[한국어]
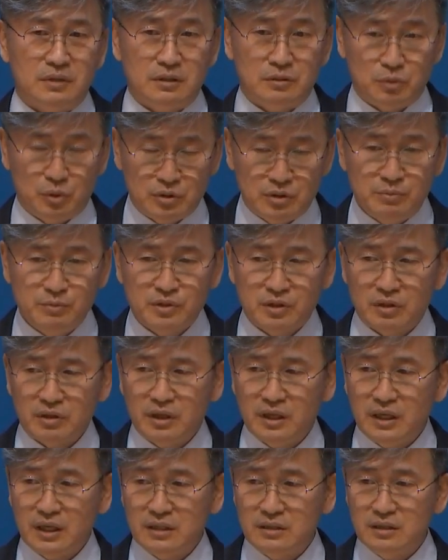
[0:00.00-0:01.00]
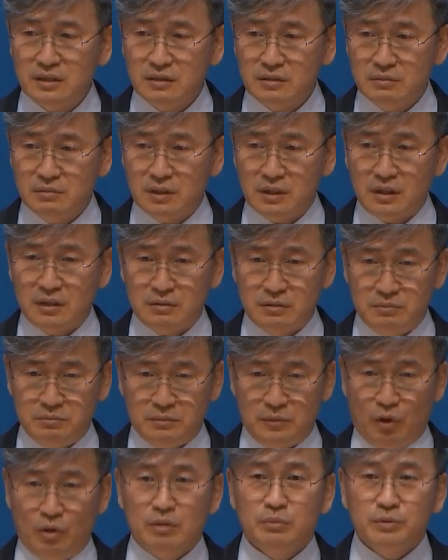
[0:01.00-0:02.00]
조심스럽게 얘기하는데 좀 이렇게 좀
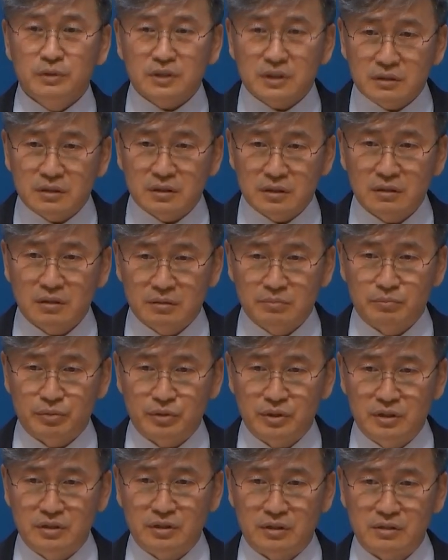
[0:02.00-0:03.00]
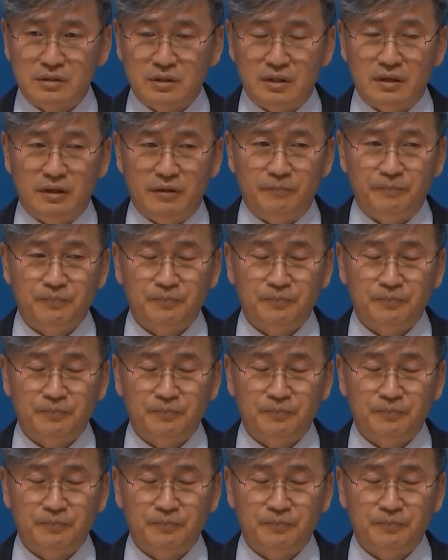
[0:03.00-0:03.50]
넓으신 그런 분이셨어요.